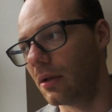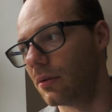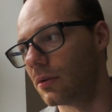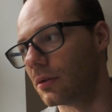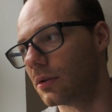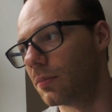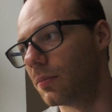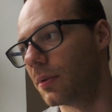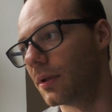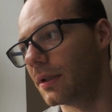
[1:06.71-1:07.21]

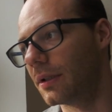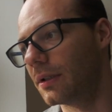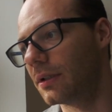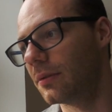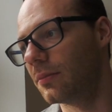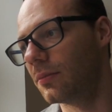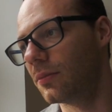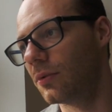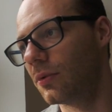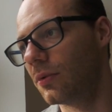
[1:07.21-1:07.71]
Вот,
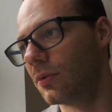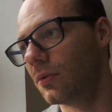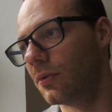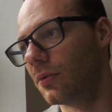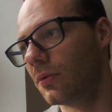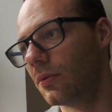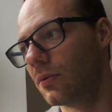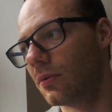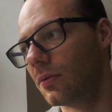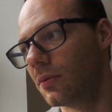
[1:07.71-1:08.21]

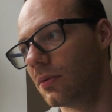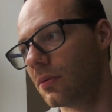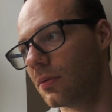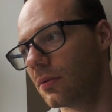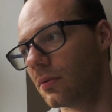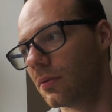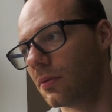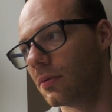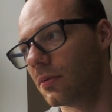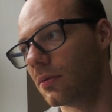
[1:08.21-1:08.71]

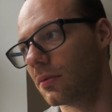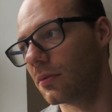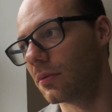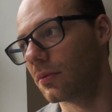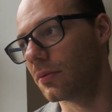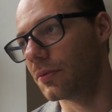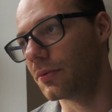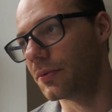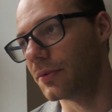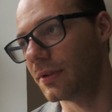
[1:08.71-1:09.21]

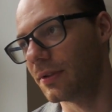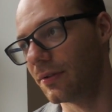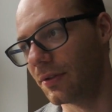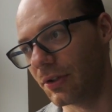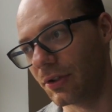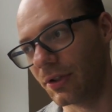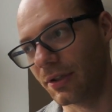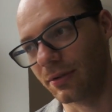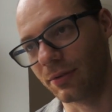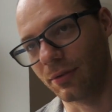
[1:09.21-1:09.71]
поэтому э,
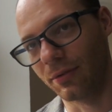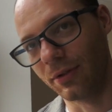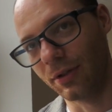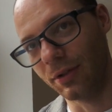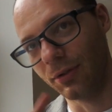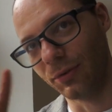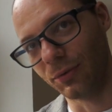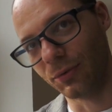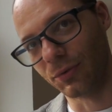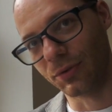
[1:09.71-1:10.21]
завершая эту
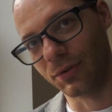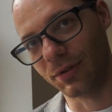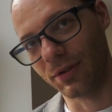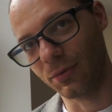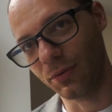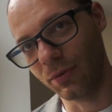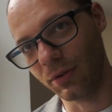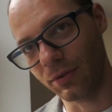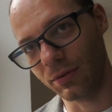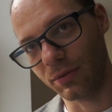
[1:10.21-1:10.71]
длинную
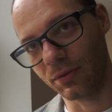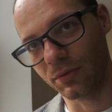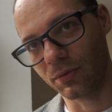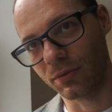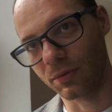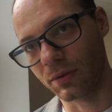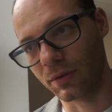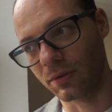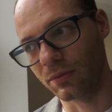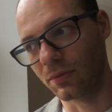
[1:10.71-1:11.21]
загогулину
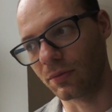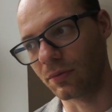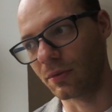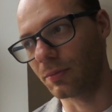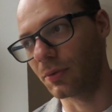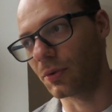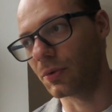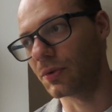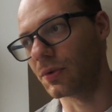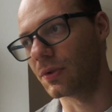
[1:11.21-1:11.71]
на этот
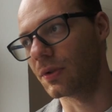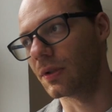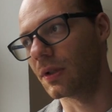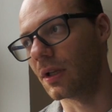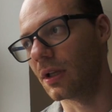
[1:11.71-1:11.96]
вопрос,